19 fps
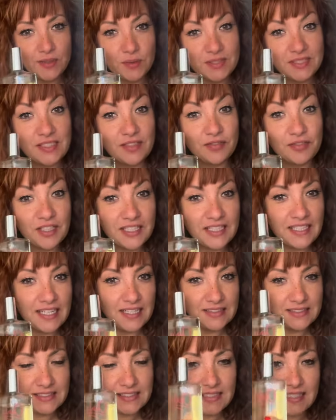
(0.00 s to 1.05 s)
di questa
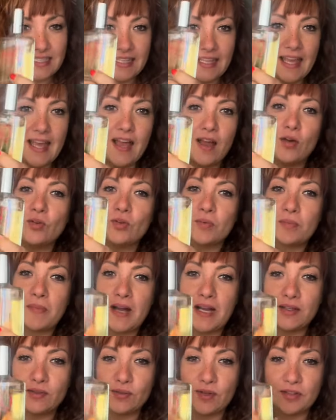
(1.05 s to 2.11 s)
fragranza che è
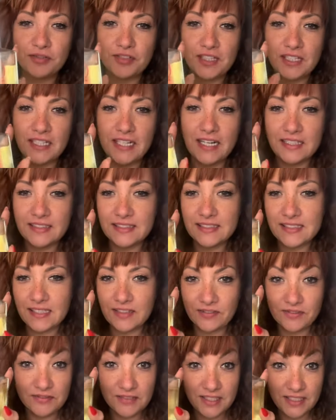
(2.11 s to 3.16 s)
ormai una
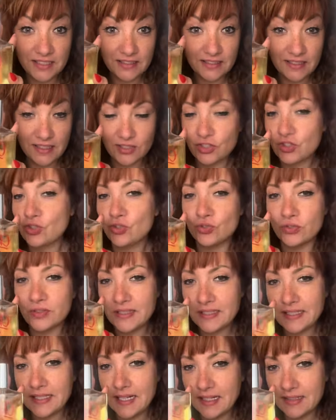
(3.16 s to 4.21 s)
fragranza vintage,
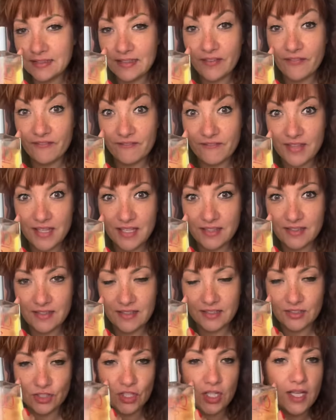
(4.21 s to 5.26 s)
considerata
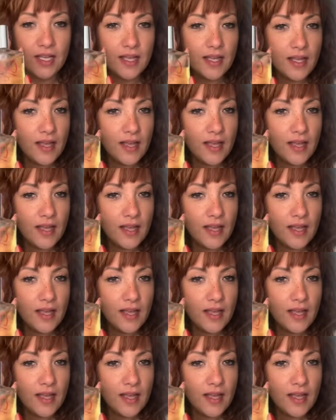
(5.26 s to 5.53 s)
vintage.